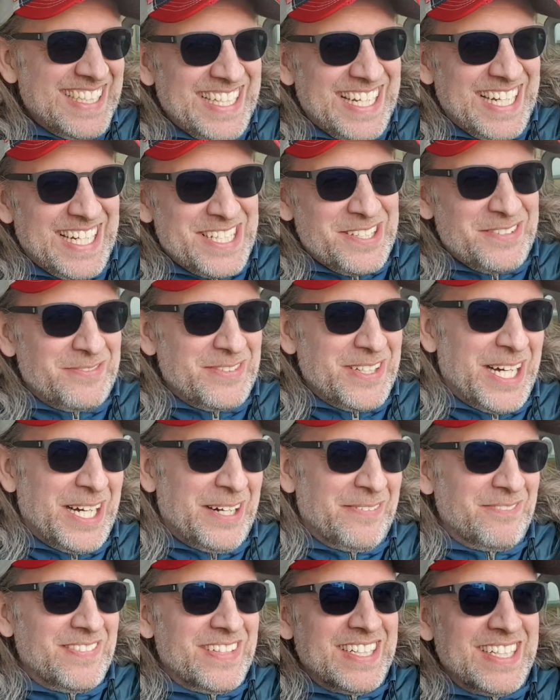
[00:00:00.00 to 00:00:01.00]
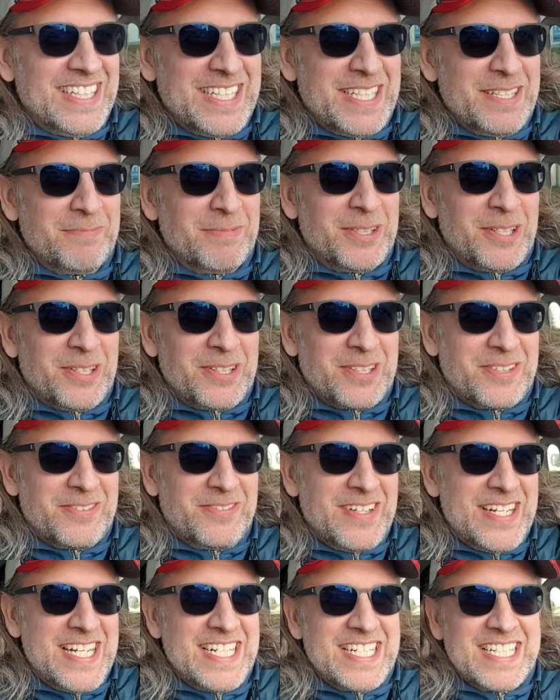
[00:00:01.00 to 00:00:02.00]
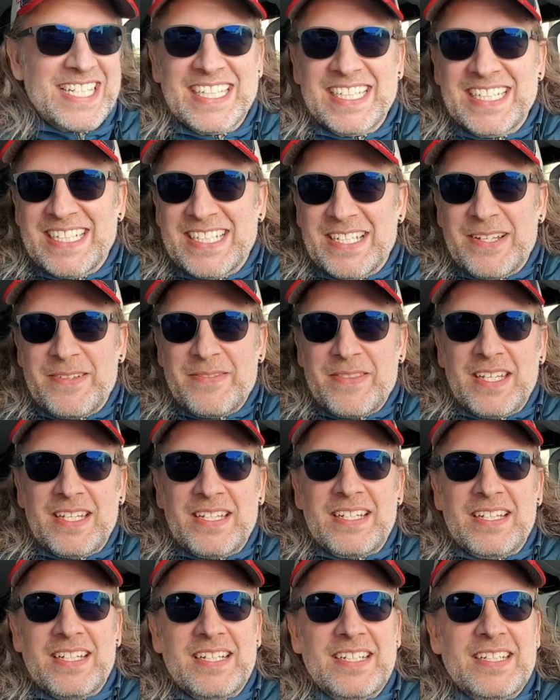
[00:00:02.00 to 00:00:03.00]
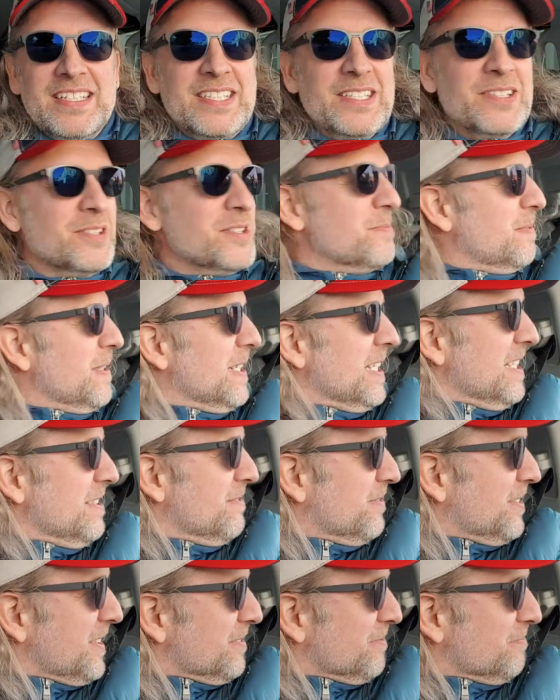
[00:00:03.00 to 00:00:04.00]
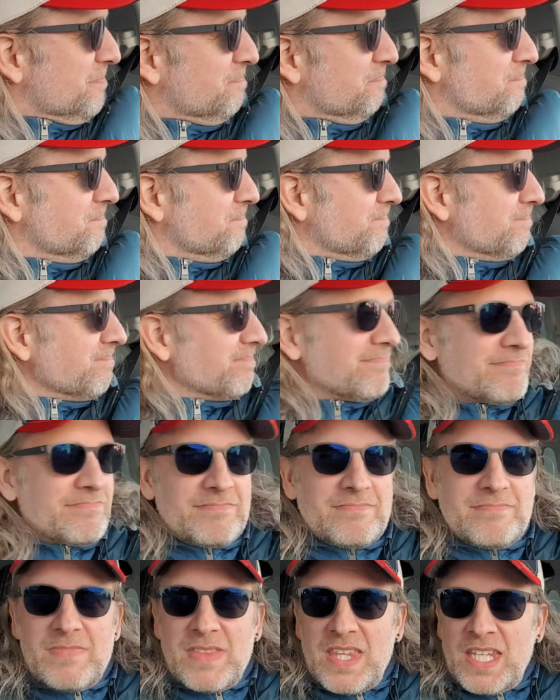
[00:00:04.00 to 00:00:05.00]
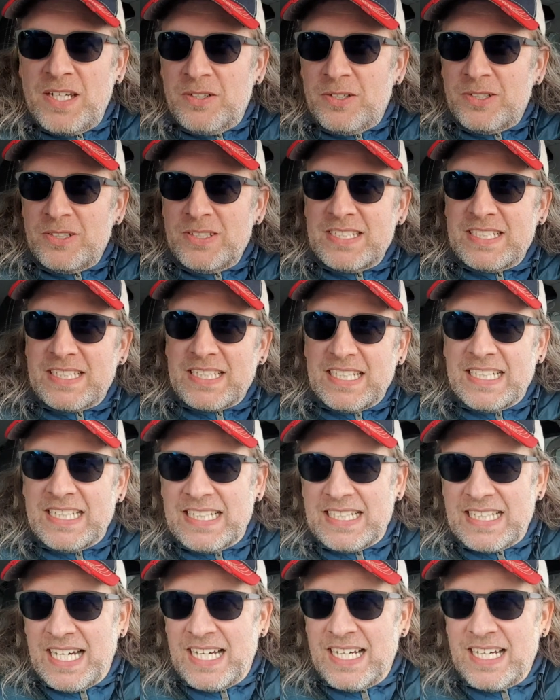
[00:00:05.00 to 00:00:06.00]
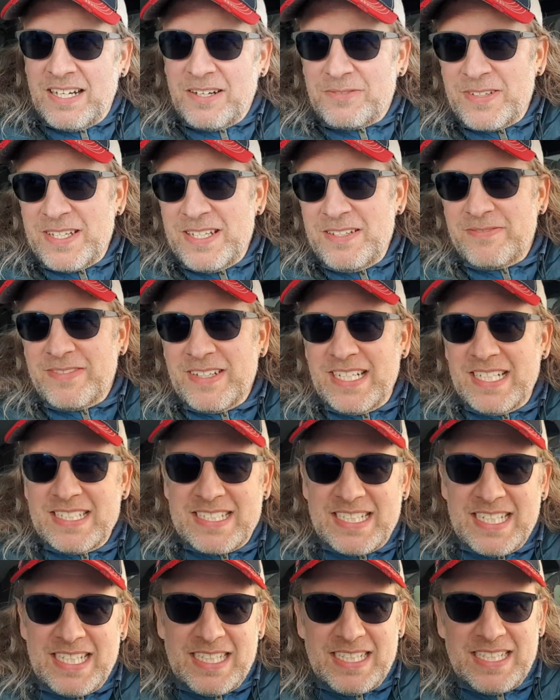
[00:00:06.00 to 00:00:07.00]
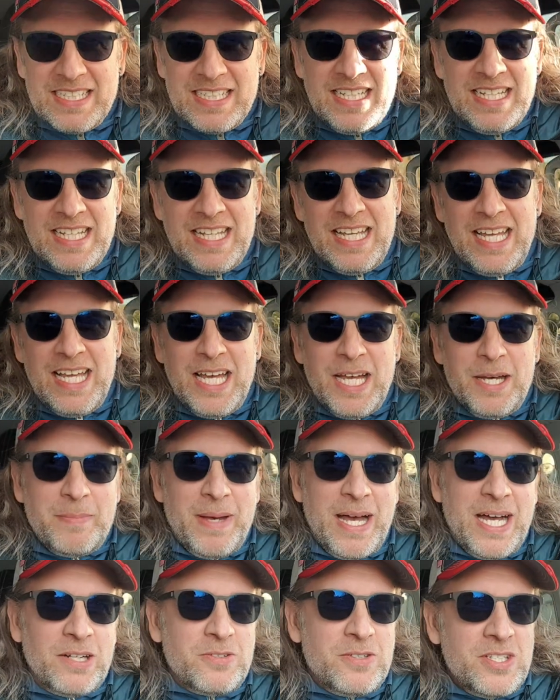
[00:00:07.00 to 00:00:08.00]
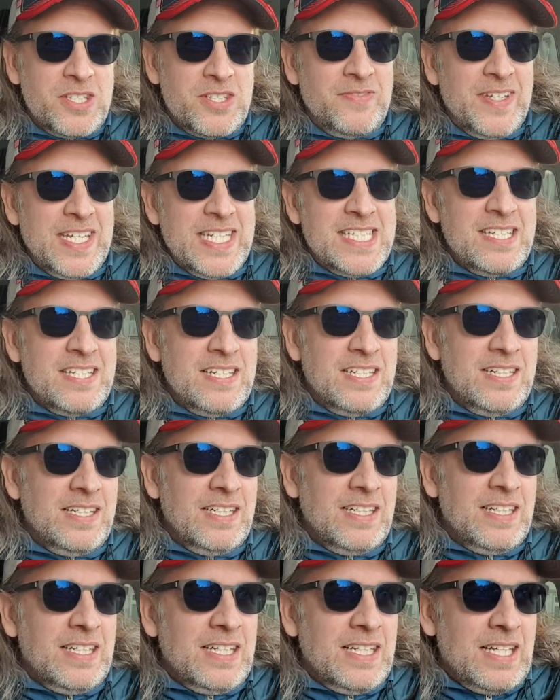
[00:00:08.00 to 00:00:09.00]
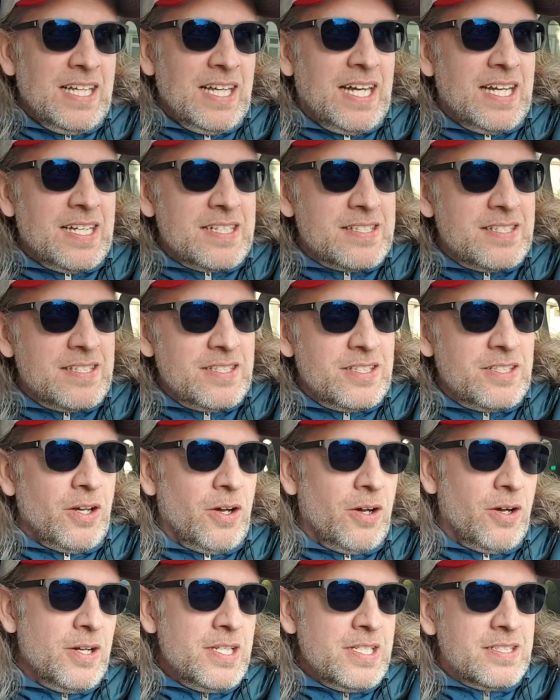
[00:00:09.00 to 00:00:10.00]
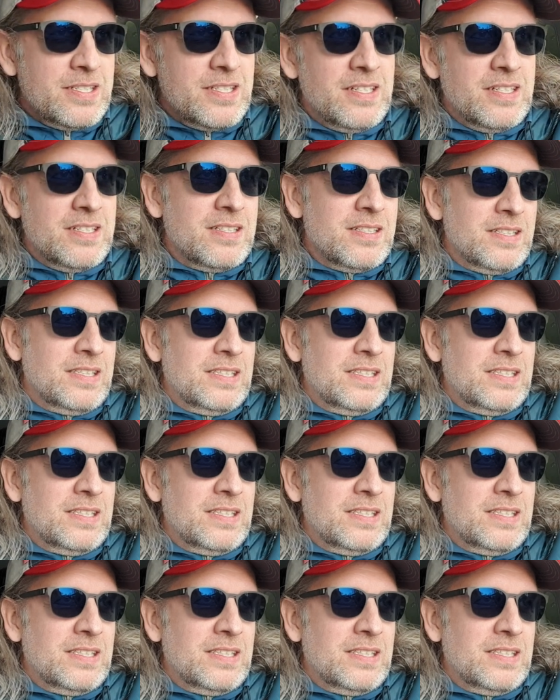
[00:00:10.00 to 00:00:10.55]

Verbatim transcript: Also wir haben immer noch Quellen, äh, die uns beliefern. Und äh, ja, auf jeden Fall, der Herr Markus Witt hat sich heute,